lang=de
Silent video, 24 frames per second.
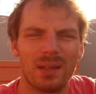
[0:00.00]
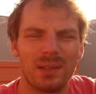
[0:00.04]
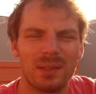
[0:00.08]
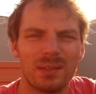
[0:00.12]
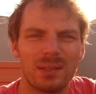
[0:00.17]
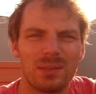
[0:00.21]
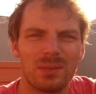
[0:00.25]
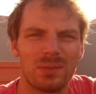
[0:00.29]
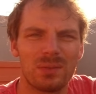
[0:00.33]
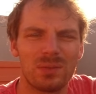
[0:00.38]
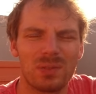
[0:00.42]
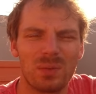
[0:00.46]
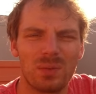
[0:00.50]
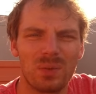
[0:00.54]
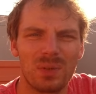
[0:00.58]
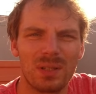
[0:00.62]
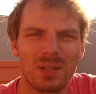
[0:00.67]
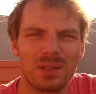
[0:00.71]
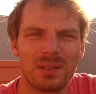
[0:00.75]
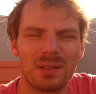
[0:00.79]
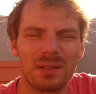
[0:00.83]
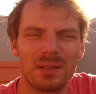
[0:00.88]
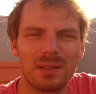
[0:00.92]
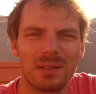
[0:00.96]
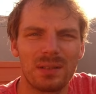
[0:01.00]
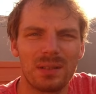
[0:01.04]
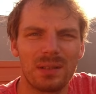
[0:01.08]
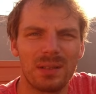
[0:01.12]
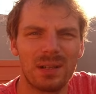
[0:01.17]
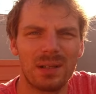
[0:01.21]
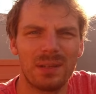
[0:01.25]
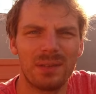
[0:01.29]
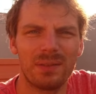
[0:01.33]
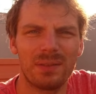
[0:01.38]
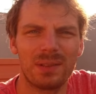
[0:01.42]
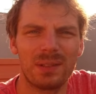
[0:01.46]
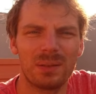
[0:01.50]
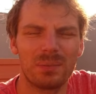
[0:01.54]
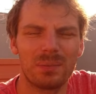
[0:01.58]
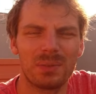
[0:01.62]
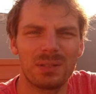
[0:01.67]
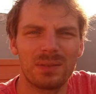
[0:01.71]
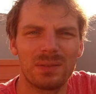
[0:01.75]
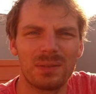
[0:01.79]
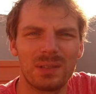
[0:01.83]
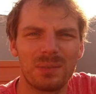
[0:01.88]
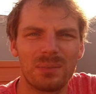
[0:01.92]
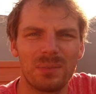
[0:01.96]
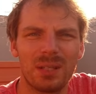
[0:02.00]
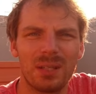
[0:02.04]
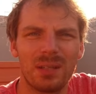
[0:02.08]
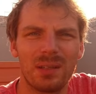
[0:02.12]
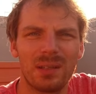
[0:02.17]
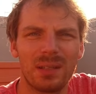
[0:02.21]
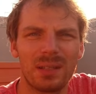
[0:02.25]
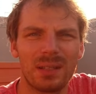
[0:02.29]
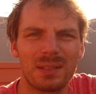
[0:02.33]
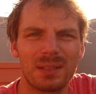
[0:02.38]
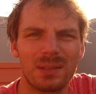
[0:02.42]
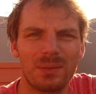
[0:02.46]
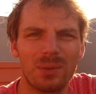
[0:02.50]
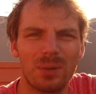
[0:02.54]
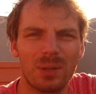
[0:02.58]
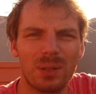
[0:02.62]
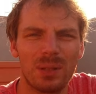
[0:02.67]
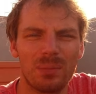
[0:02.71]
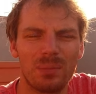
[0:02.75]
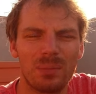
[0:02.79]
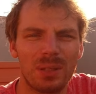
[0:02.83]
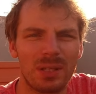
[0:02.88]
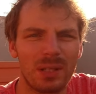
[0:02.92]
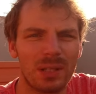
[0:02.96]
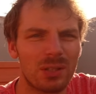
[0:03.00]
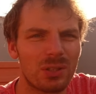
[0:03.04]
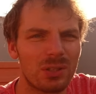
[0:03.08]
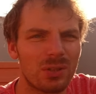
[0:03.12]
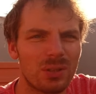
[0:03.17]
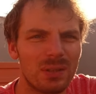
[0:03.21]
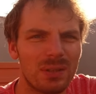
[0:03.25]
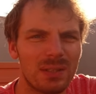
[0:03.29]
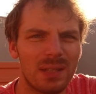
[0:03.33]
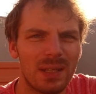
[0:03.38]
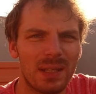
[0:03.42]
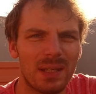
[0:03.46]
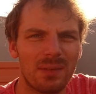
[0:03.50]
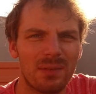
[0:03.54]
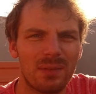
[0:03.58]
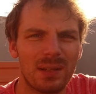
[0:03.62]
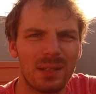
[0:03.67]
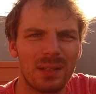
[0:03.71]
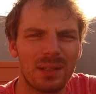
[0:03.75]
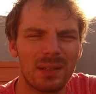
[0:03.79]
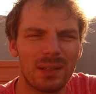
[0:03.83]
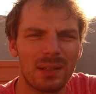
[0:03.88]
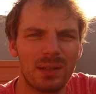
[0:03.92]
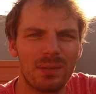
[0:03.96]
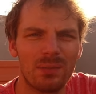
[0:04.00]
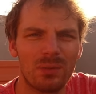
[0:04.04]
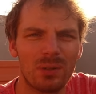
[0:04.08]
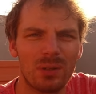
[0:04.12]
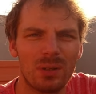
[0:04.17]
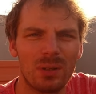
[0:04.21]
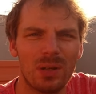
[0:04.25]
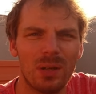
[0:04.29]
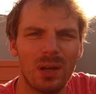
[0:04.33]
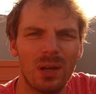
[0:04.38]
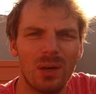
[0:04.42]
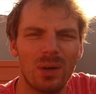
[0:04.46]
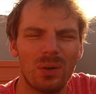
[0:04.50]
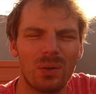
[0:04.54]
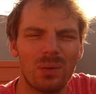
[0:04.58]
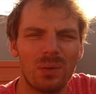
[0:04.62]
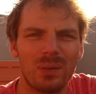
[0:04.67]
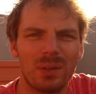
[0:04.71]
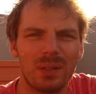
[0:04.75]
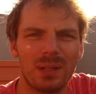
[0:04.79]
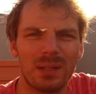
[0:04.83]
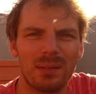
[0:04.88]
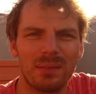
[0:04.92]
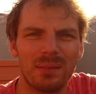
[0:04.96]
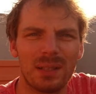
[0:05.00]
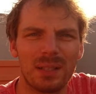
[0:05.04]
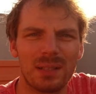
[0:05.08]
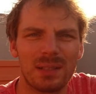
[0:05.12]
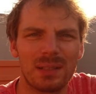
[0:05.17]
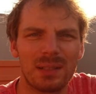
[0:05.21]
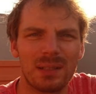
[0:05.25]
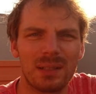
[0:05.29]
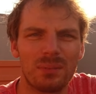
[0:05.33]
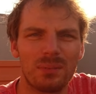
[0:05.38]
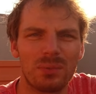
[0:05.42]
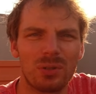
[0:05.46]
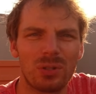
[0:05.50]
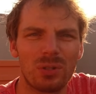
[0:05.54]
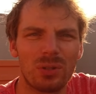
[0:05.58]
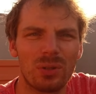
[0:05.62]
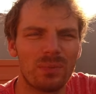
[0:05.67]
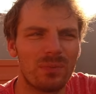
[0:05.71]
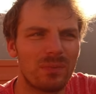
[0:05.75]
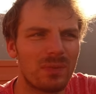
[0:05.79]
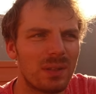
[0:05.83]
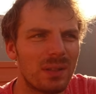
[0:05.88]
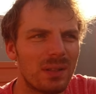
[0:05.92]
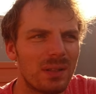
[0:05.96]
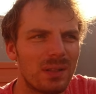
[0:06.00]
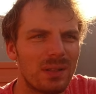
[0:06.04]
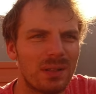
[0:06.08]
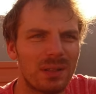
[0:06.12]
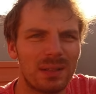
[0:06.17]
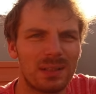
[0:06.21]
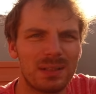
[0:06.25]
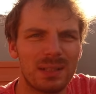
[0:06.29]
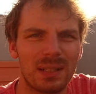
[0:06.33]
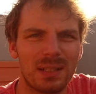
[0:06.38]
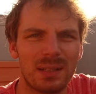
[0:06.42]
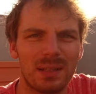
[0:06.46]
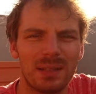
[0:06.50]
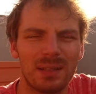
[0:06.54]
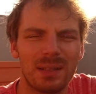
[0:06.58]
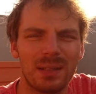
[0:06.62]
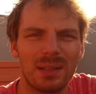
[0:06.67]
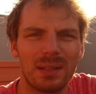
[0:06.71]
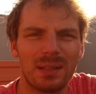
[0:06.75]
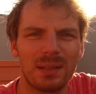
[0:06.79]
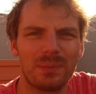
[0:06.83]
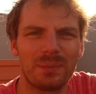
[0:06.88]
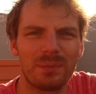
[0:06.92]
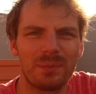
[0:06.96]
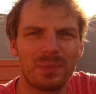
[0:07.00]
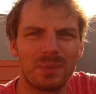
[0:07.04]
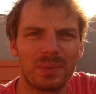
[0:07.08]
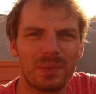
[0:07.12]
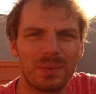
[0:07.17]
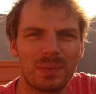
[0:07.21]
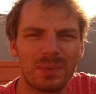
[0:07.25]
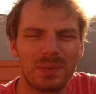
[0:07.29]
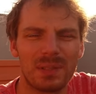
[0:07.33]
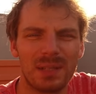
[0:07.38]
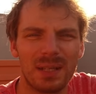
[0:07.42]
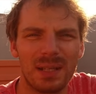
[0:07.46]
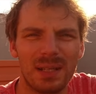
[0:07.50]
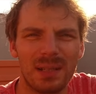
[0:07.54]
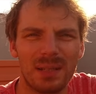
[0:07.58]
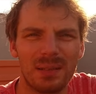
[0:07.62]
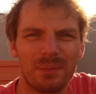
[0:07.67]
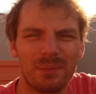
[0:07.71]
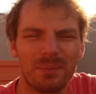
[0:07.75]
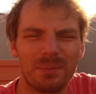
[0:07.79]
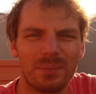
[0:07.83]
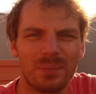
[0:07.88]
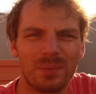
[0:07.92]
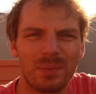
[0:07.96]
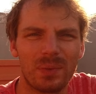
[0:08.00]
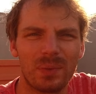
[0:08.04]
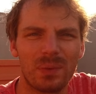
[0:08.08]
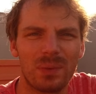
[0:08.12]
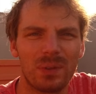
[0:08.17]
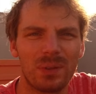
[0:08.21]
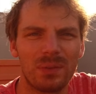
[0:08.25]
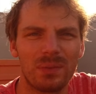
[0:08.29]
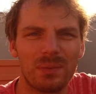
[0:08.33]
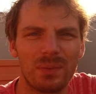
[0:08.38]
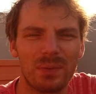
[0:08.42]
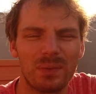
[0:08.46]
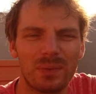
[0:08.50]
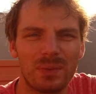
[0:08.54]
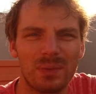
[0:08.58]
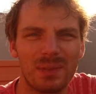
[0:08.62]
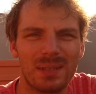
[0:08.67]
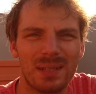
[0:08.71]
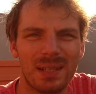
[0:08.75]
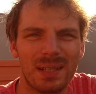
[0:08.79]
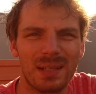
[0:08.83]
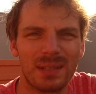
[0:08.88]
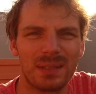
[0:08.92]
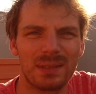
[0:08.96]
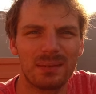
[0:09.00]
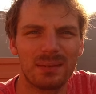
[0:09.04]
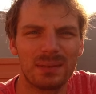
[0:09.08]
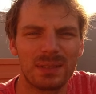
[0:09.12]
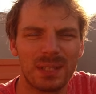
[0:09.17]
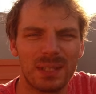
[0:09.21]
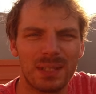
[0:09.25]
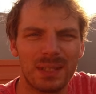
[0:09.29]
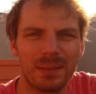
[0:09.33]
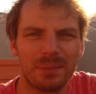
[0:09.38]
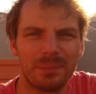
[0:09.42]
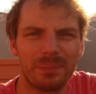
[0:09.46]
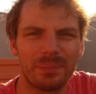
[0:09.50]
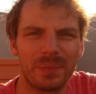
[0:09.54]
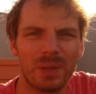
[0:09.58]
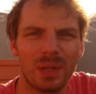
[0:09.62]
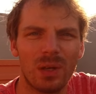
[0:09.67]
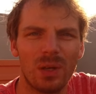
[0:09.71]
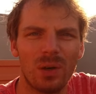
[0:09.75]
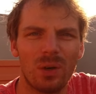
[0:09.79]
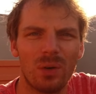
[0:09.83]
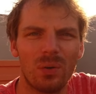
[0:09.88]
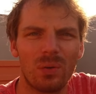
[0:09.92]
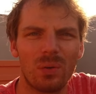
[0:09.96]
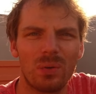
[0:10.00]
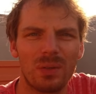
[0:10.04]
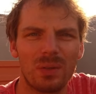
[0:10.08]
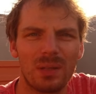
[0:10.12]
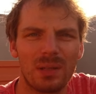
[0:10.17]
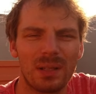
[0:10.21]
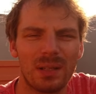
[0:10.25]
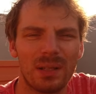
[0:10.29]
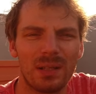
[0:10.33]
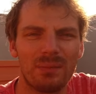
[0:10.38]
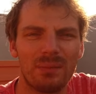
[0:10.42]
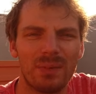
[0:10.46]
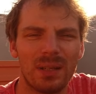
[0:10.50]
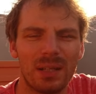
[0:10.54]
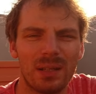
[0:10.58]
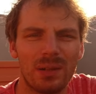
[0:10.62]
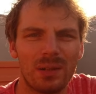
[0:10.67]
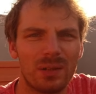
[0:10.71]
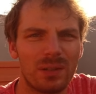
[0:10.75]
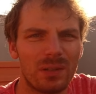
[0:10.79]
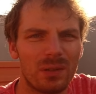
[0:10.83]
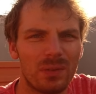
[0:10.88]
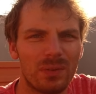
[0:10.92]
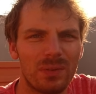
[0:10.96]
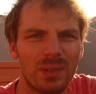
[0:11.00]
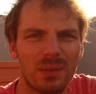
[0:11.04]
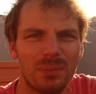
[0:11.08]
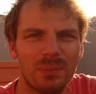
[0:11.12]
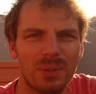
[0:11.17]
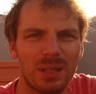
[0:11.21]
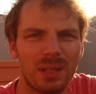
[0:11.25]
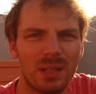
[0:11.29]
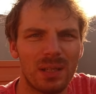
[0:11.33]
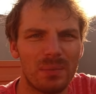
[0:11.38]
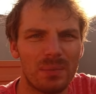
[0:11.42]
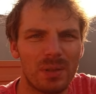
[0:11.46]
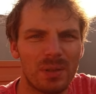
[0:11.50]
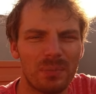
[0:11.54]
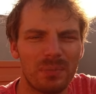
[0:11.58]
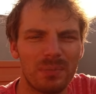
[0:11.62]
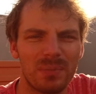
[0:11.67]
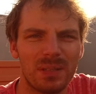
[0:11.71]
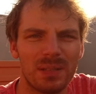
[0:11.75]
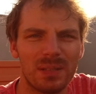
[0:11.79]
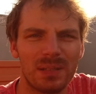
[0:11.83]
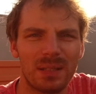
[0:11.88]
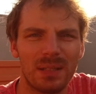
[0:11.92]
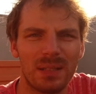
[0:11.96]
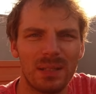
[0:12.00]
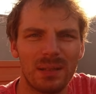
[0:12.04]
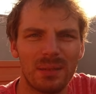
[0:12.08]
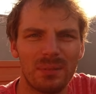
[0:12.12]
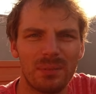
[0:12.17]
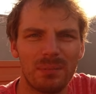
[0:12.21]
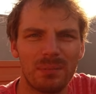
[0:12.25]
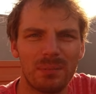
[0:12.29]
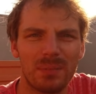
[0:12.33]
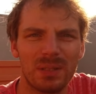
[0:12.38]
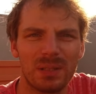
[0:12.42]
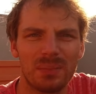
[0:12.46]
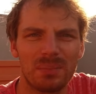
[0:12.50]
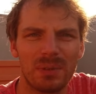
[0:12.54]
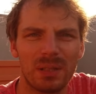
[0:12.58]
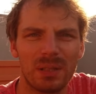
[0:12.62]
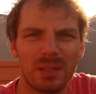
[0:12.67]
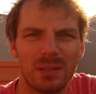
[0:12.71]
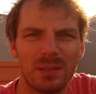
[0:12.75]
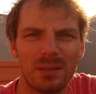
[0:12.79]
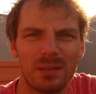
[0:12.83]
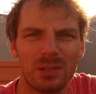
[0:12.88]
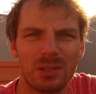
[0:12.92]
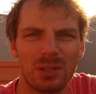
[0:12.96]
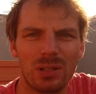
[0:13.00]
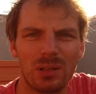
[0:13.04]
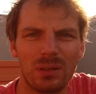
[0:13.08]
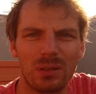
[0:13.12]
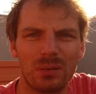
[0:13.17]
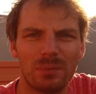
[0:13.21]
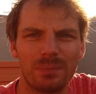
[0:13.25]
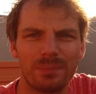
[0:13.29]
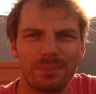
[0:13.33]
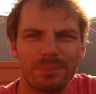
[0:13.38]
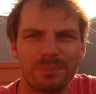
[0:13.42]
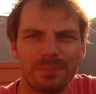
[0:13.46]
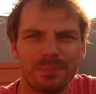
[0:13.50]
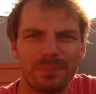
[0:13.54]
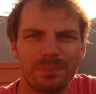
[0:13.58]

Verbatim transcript: Es ist nun so, dass es Anfang bzw. Mitte nächster Woche eben mit der Geschossdecke weitergehen wird. Und da werden sich dann bestimmt wieder interessante Dinge zeigen oder zu zeigen sein. Und dann werde ich euch auch wieder mitnehmen. Bis dahin, bis bald, ciao.